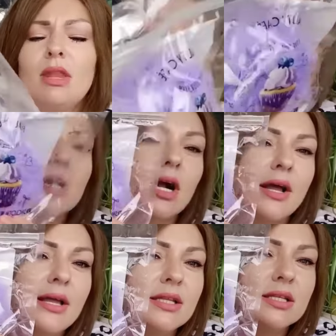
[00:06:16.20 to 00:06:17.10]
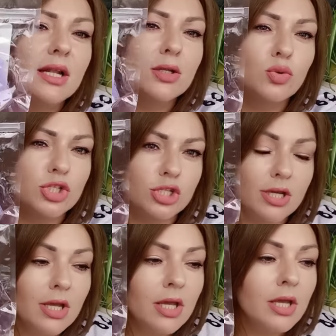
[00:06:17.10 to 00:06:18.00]
Вот такая, это для
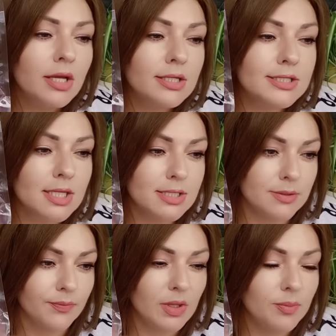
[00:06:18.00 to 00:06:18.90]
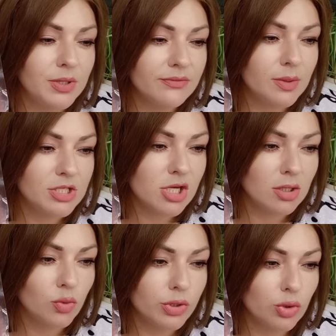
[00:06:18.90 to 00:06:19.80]
дочери. Кстати, а, первая
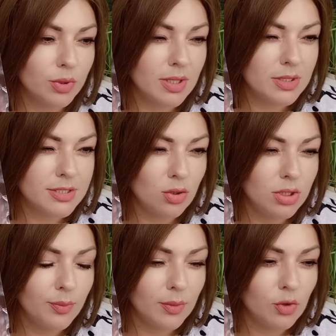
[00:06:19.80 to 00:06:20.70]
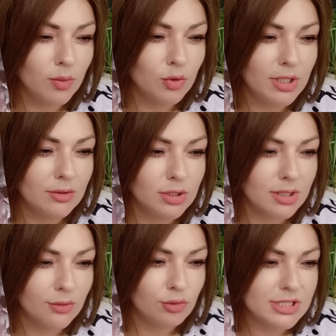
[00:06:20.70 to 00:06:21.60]
мочалка у нее была зеленая, по-моему, или вот
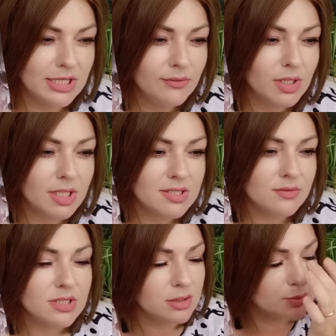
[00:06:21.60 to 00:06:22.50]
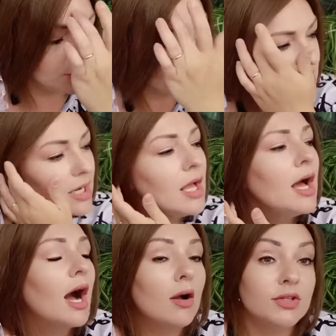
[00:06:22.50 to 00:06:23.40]
такая вот сиреневая, она развязалась быстро,
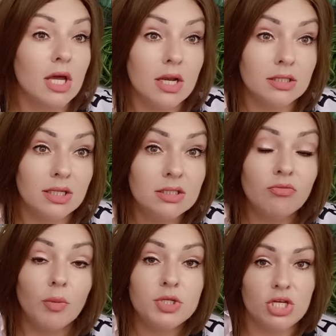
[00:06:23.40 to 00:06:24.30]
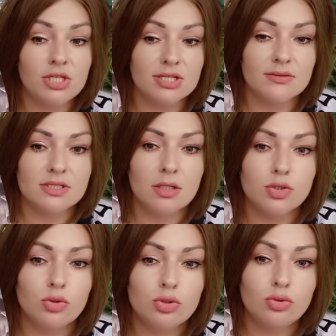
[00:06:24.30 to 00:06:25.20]
а вторая и третья вообще не развязались,
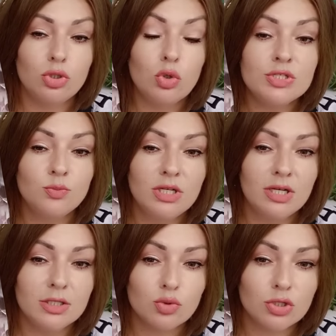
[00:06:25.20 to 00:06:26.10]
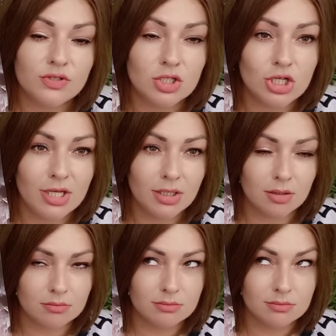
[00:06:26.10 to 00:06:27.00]
то есть у нее измылились уже все
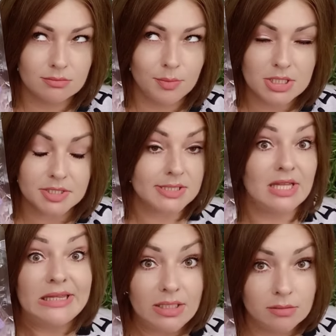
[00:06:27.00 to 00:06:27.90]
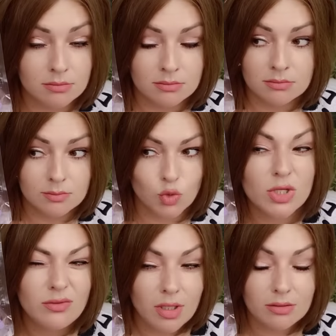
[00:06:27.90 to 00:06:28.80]
шарики месяца за три, ну
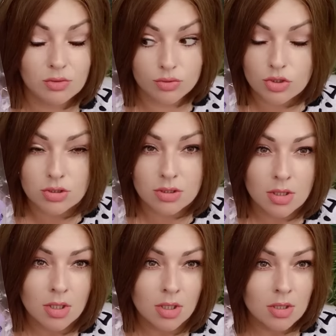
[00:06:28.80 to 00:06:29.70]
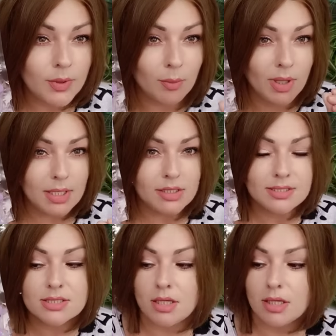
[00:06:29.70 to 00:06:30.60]
за два точно, прям маленькие
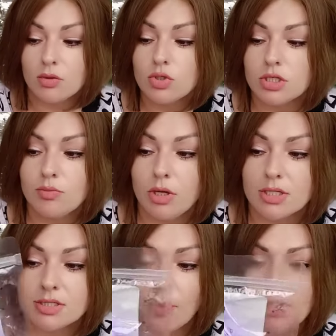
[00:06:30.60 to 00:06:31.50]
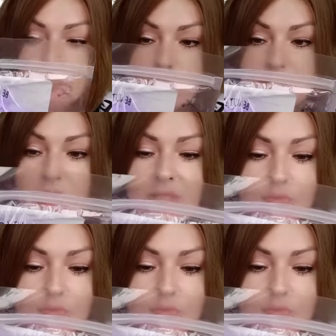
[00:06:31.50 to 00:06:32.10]
стали, она уже не мылится, поэтому взяла ей